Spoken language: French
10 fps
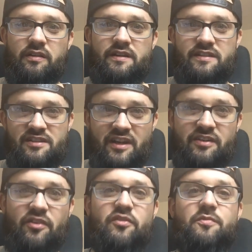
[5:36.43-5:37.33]
Easy
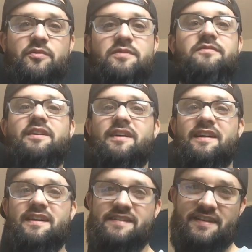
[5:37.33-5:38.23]
Shiner de pouces,
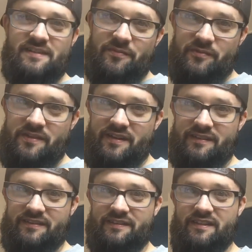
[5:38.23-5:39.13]
voilà, ça c'est bon ça.
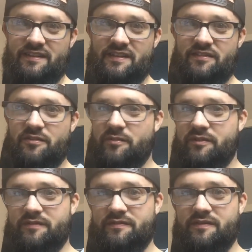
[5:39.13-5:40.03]
Exactement.
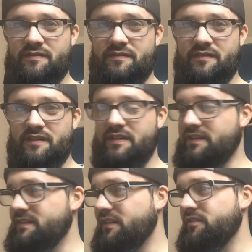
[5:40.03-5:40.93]

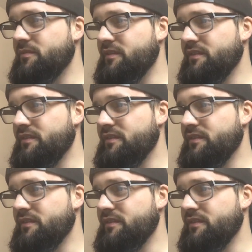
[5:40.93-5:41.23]
Exactement.